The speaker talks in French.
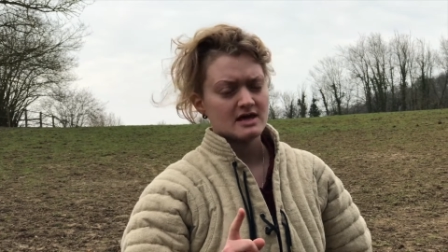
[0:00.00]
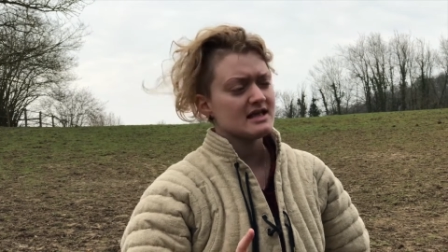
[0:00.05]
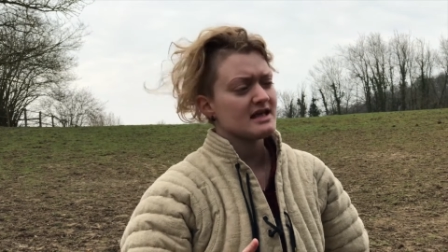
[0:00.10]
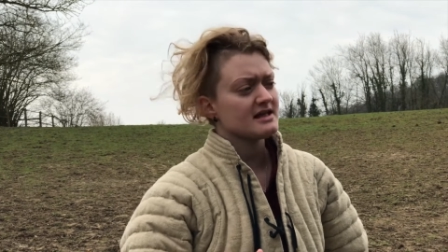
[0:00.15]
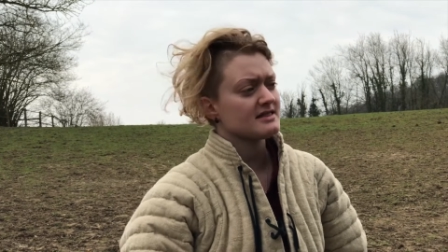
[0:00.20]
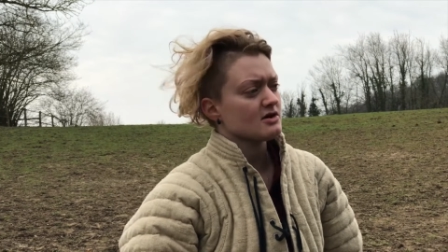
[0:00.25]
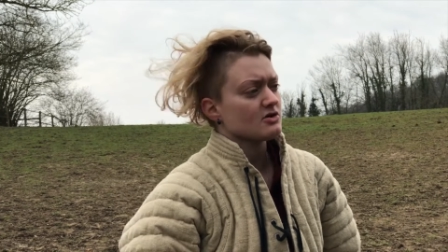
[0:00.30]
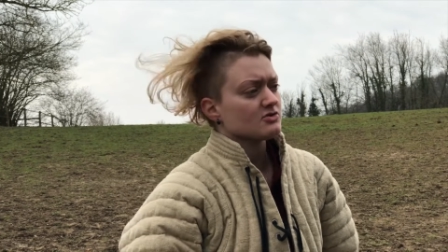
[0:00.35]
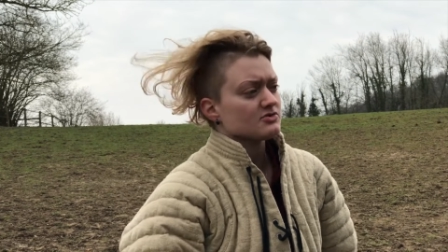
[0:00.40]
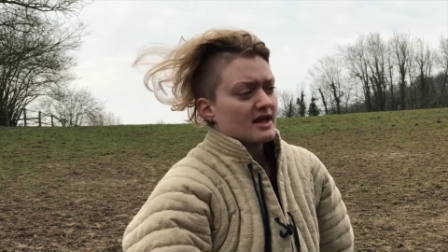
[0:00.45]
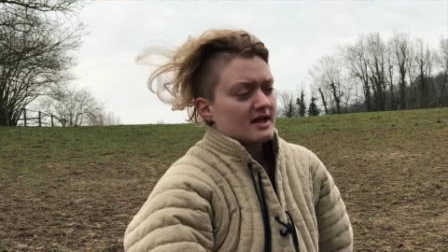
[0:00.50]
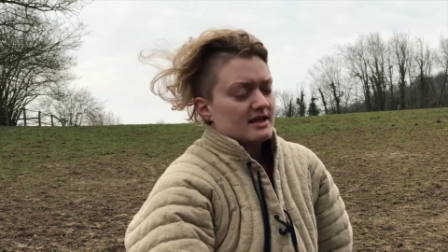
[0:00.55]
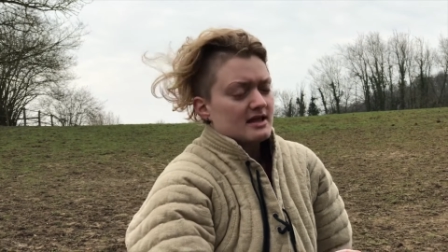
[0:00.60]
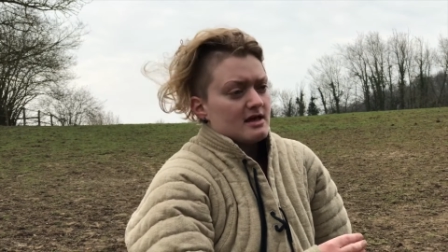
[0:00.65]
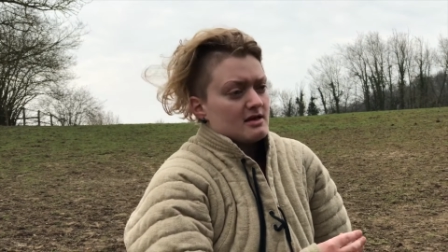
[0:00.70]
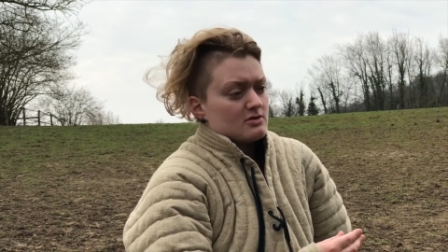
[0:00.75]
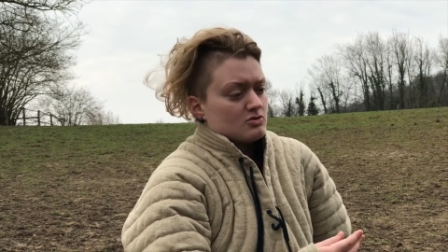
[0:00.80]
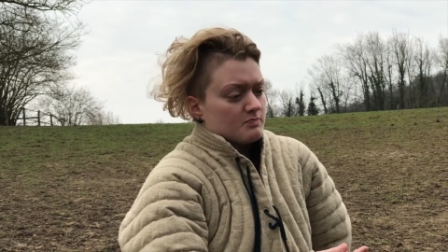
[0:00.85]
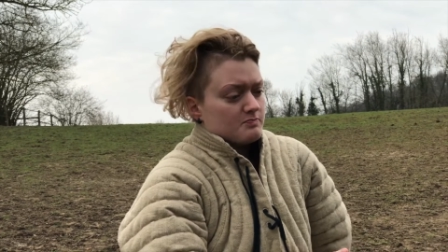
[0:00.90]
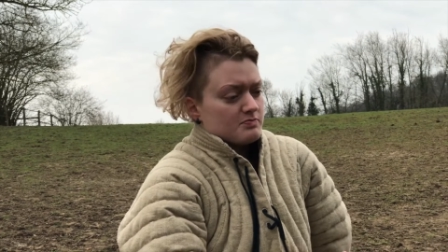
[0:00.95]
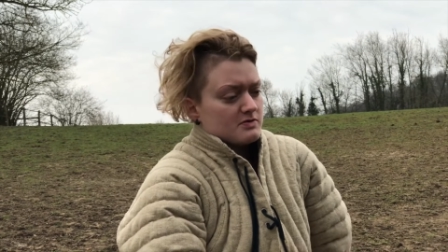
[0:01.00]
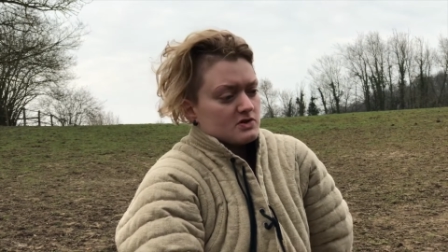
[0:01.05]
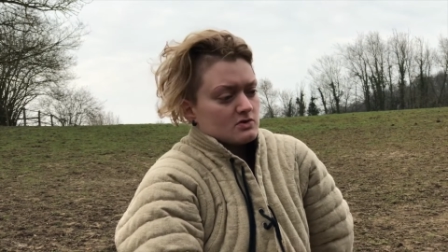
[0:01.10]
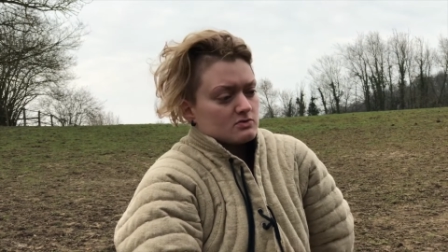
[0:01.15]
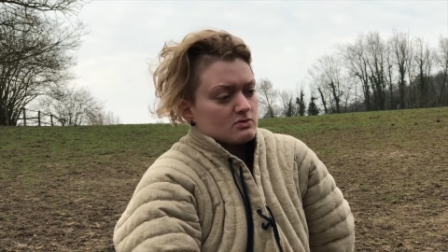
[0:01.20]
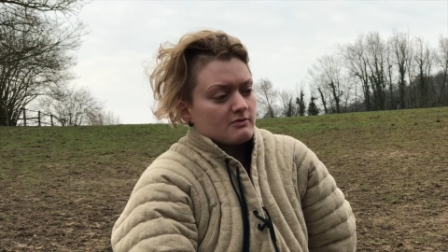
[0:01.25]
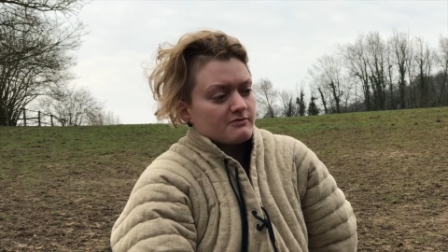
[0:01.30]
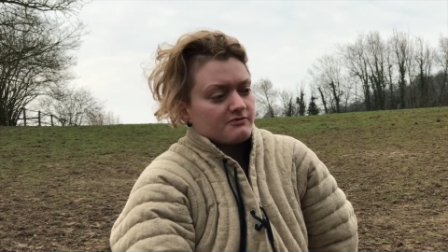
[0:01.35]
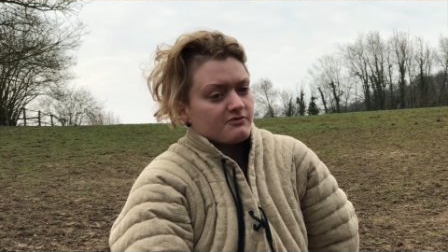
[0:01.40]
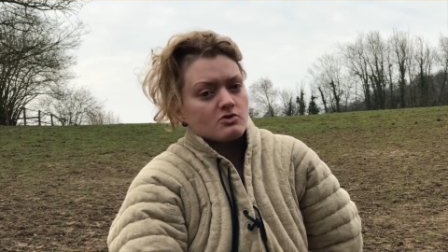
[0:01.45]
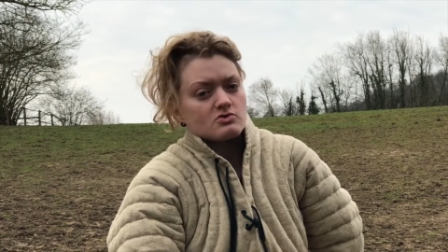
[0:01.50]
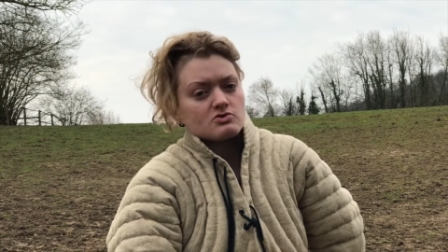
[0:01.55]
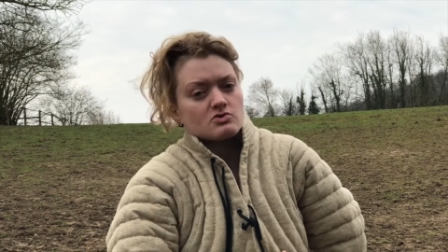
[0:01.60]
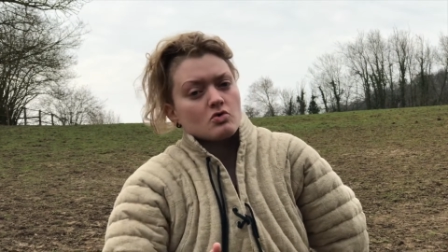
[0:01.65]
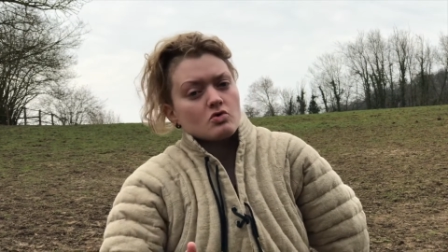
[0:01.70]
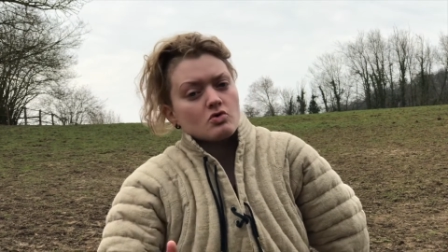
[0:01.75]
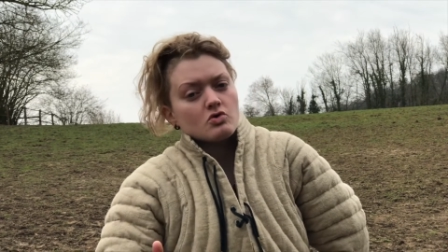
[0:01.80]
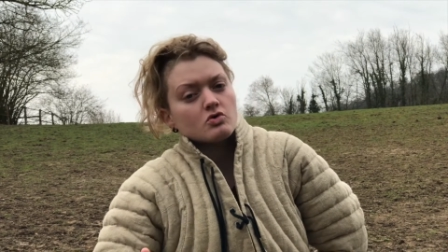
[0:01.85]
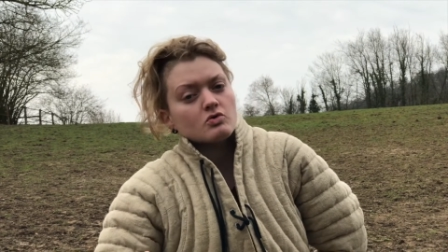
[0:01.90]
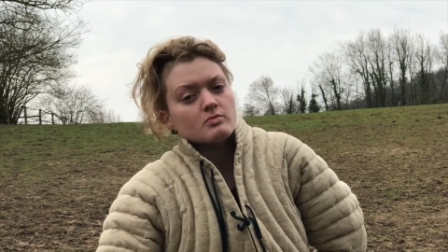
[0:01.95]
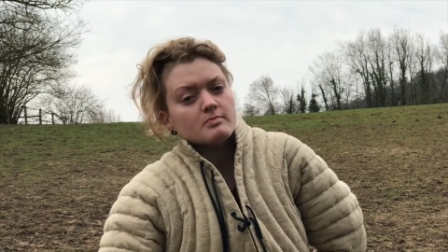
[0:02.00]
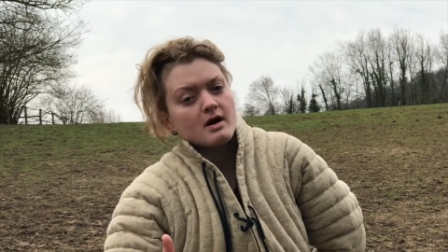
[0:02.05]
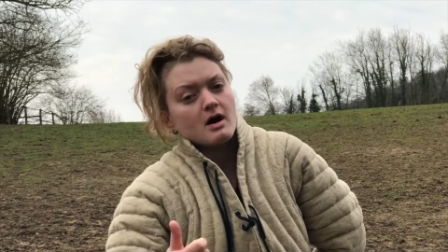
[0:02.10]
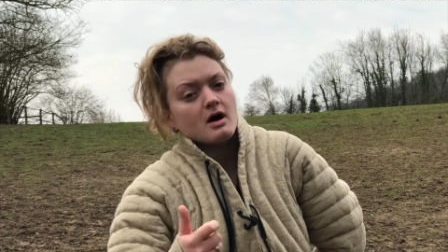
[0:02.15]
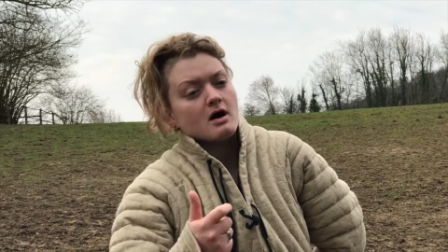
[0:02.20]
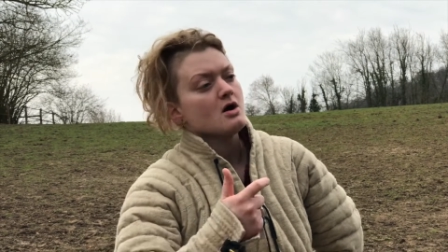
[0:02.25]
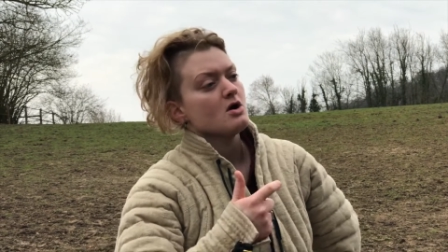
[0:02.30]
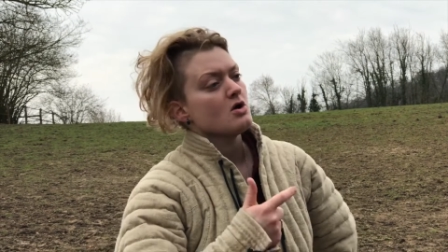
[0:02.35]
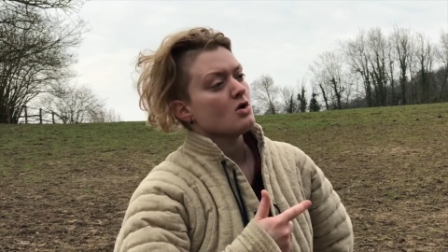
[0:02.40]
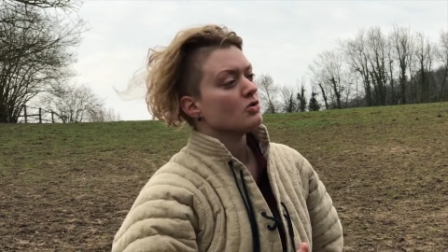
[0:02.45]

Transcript: Il était entraîné depuis son enfance au combat,